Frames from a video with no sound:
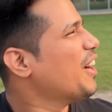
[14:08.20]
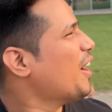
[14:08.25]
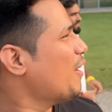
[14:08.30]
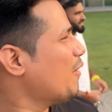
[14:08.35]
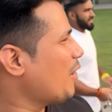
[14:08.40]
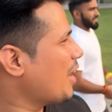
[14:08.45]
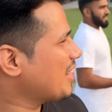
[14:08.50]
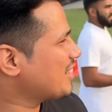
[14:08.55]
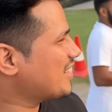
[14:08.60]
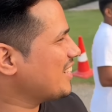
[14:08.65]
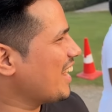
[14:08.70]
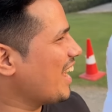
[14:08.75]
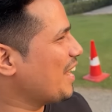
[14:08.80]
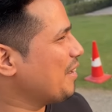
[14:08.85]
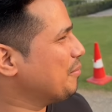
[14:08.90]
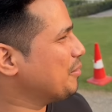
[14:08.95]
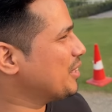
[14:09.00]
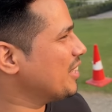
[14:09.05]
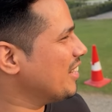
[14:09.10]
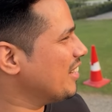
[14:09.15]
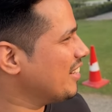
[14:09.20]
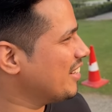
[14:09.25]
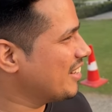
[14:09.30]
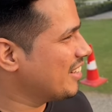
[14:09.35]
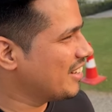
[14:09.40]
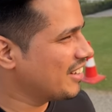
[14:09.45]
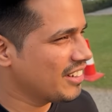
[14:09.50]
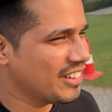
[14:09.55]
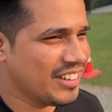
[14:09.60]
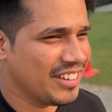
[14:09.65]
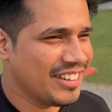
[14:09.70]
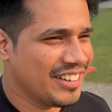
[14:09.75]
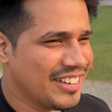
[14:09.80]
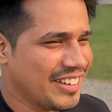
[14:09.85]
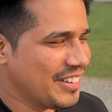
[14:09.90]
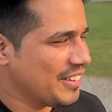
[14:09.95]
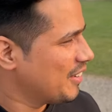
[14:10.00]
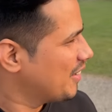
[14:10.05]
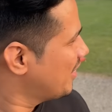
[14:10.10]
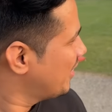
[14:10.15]
आवाज़ सी आई मुझे
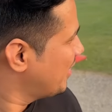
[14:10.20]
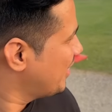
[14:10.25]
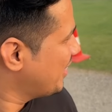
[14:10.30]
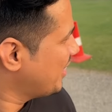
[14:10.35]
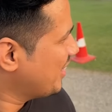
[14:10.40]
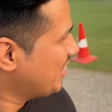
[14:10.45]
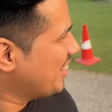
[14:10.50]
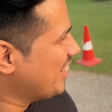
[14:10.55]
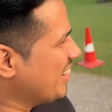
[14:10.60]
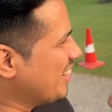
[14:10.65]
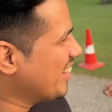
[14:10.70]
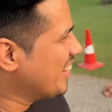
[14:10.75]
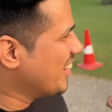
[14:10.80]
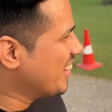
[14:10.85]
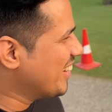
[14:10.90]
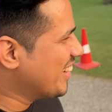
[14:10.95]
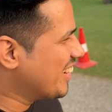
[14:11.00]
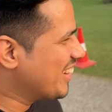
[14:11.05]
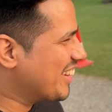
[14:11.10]
पर जो भी है जीत